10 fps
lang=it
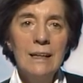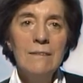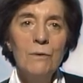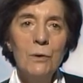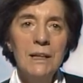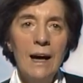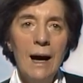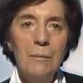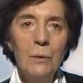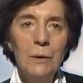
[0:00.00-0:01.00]

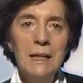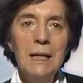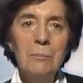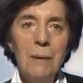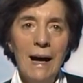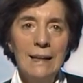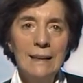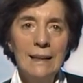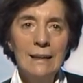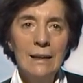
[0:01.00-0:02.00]
invochiamo il
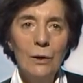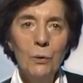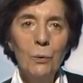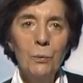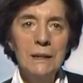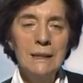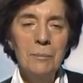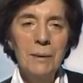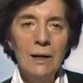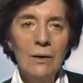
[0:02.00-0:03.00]
Padre con
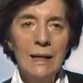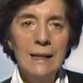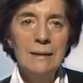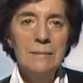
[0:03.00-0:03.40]
queste parole.